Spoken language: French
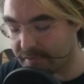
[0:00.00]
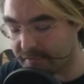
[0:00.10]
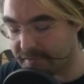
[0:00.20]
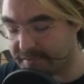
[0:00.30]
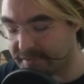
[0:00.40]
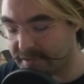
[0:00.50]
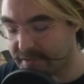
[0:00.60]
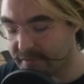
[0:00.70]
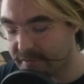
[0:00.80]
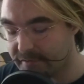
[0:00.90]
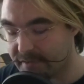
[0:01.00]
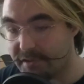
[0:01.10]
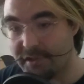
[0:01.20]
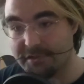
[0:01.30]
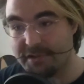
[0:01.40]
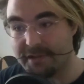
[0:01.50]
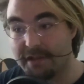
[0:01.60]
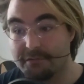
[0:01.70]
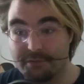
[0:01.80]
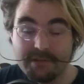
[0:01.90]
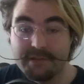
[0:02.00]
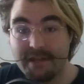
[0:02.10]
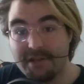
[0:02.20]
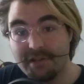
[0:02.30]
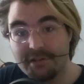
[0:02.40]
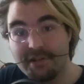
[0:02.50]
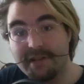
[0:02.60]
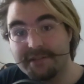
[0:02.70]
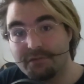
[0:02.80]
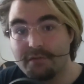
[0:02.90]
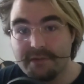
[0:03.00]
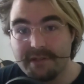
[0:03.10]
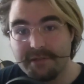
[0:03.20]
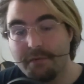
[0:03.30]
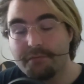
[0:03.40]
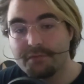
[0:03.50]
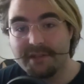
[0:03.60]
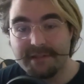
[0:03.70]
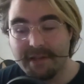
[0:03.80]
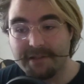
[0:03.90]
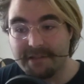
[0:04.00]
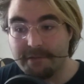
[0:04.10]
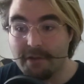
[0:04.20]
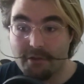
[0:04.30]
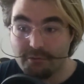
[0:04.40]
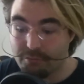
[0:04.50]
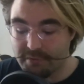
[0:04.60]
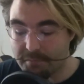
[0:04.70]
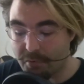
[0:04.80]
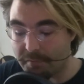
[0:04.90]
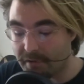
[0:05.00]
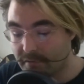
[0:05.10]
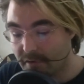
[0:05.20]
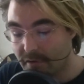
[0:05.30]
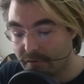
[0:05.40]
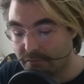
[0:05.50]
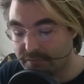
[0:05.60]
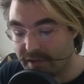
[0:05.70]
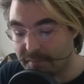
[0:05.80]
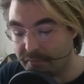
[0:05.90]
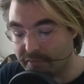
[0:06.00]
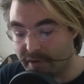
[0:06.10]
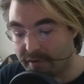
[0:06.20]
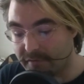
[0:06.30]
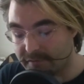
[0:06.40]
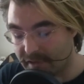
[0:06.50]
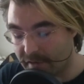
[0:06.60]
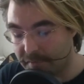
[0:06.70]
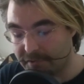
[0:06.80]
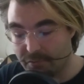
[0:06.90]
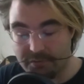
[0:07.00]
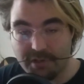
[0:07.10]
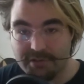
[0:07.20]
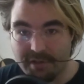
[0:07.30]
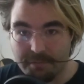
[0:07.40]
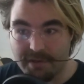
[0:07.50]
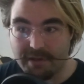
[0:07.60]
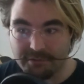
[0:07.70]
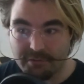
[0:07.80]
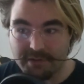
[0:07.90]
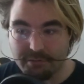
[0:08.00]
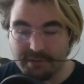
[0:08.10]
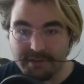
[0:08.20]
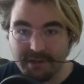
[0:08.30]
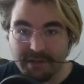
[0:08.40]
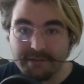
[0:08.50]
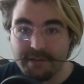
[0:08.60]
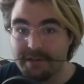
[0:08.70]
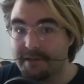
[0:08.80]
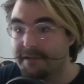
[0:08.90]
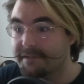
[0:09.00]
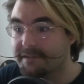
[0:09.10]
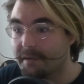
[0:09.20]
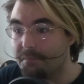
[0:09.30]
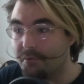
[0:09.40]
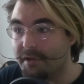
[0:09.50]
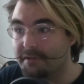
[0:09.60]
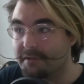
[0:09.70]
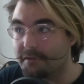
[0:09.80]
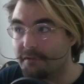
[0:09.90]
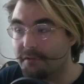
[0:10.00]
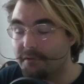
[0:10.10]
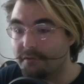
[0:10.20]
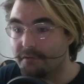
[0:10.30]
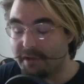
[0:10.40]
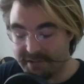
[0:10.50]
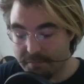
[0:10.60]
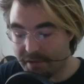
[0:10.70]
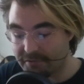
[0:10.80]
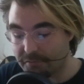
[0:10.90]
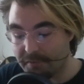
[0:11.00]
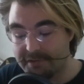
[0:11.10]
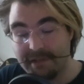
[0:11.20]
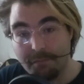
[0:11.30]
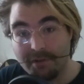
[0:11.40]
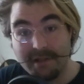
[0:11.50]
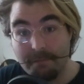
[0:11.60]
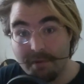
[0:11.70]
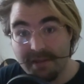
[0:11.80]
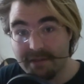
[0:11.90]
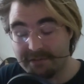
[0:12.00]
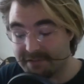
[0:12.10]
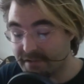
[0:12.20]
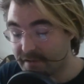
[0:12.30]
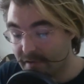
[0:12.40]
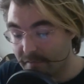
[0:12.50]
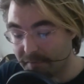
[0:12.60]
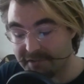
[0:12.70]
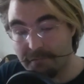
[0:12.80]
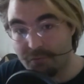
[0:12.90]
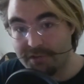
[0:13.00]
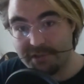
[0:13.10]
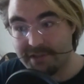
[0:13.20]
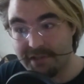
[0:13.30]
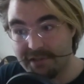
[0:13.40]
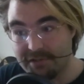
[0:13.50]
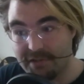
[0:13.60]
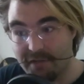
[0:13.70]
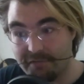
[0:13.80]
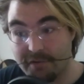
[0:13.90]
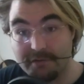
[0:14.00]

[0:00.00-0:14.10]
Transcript: ici, télécharger des cartes, vous allez télécharger les zones qui vont vous intéresser, tout simplement. Vous allez pouvoir, euh, dans la barre de recherche, taper la zone qui vous intéresse. Ça peut être euh, un département, ça peut être un pays entier. Par exemple, moi j'ai téléchargé la France